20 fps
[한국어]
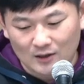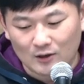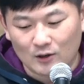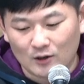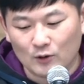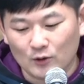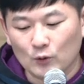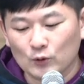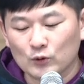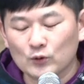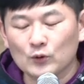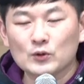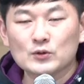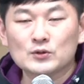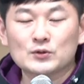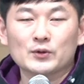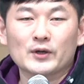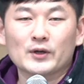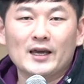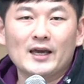고통
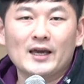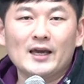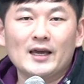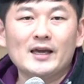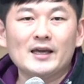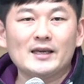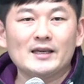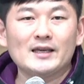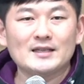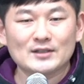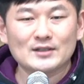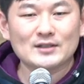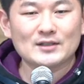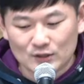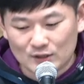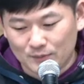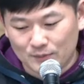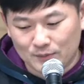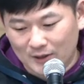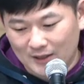속에
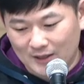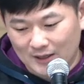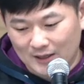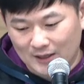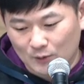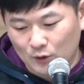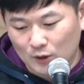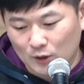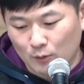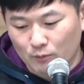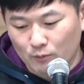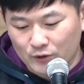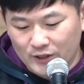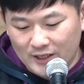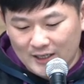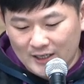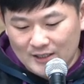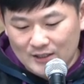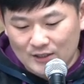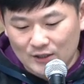있었습니다. 오늘 본문
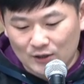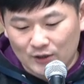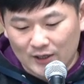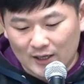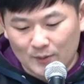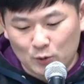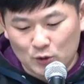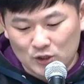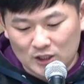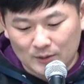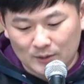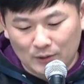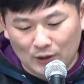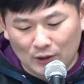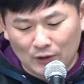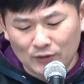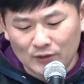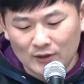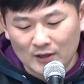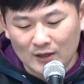1절에
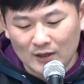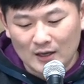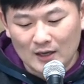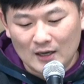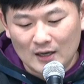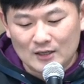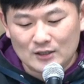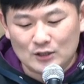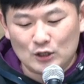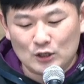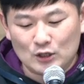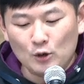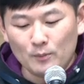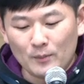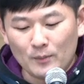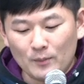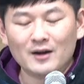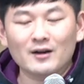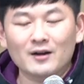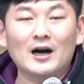보시면
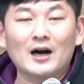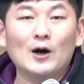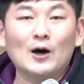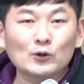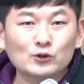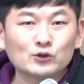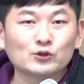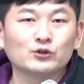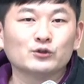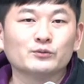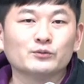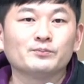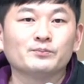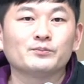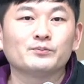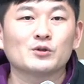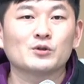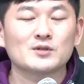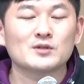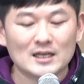절망과 어두움,
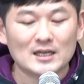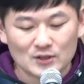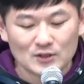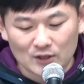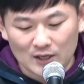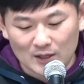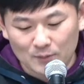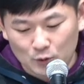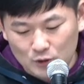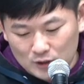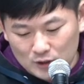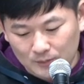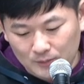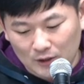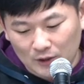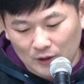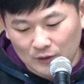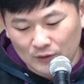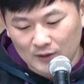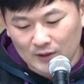또 4절에
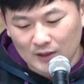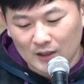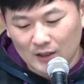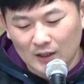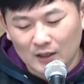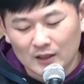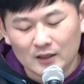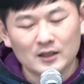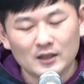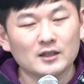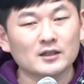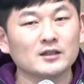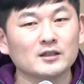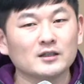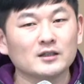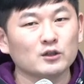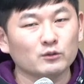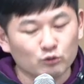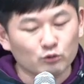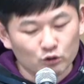보시면
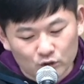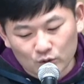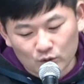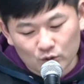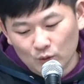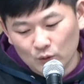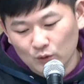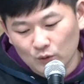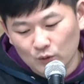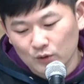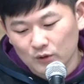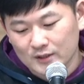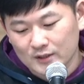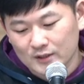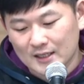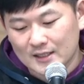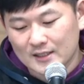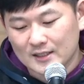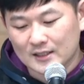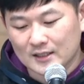그들을 묻고
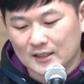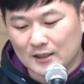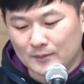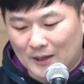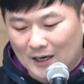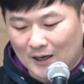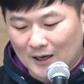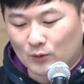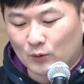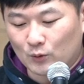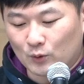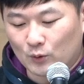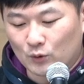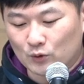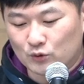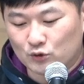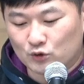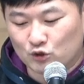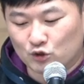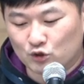채찍을 맞고
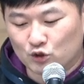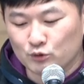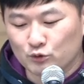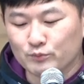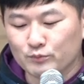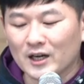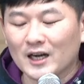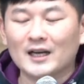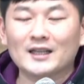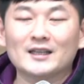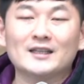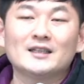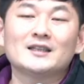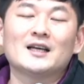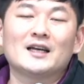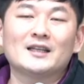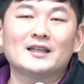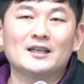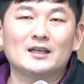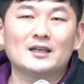죽음과 같은
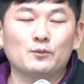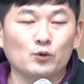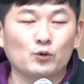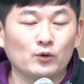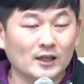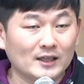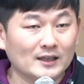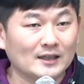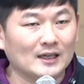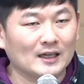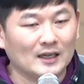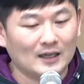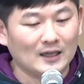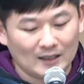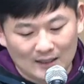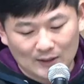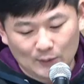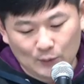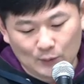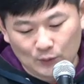나날을
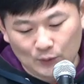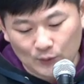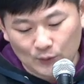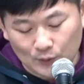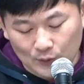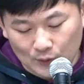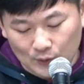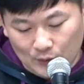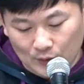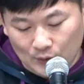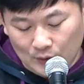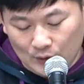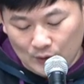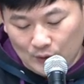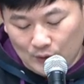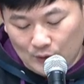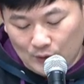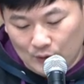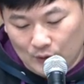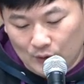보냈다라고
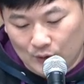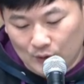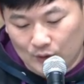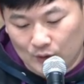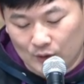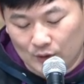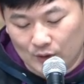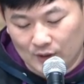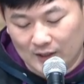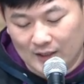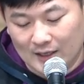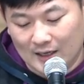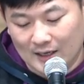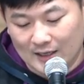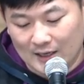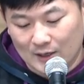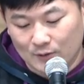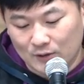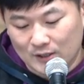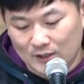어,
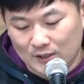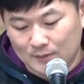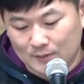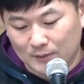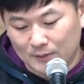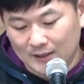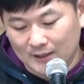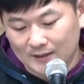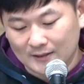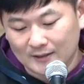이야기하고 있습니다.